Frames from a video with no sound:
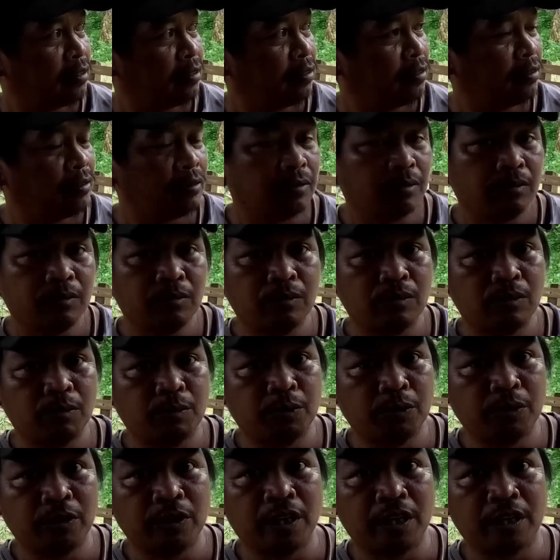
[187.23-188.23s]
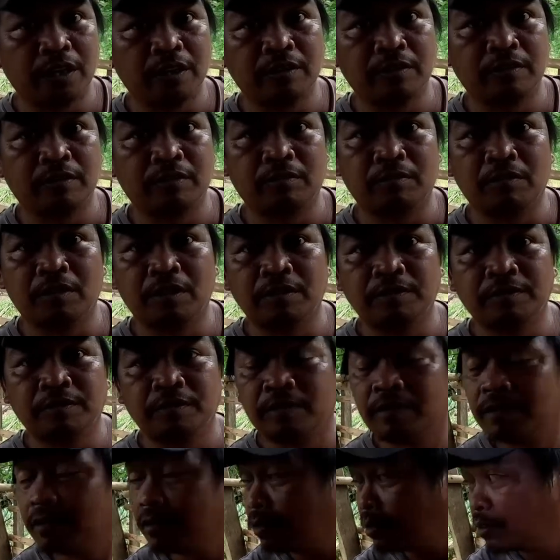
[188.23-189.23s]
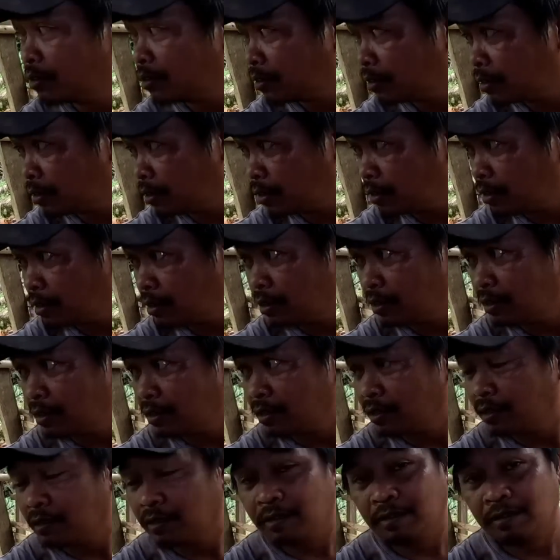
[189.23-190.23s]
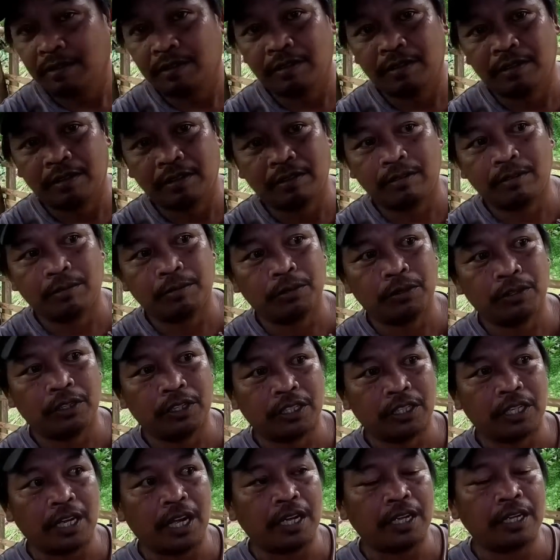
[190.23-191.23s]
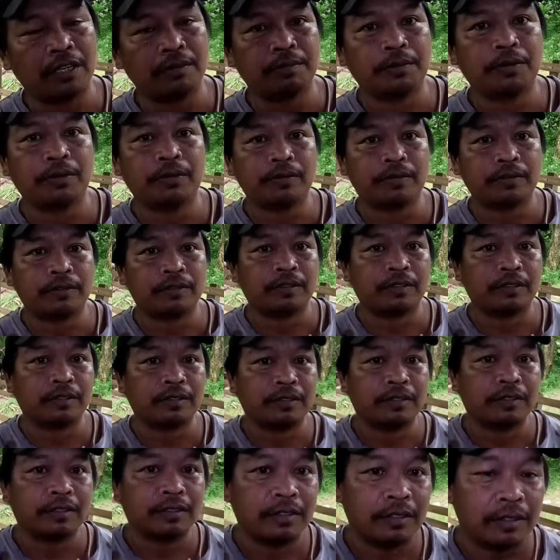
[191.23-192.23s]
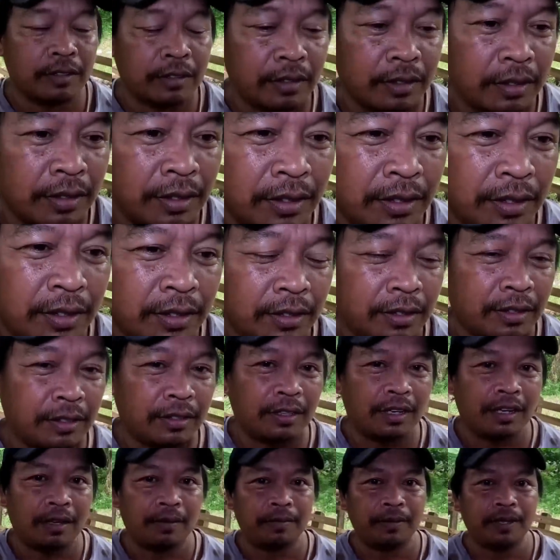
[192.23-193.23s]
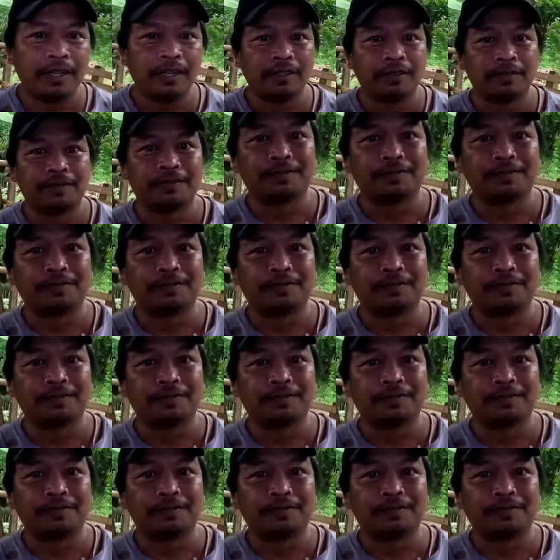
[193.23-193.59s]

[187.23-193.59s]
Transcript: yung ubod ng kwan. Ubod ng saging? Ubod ng saging po. Sabi.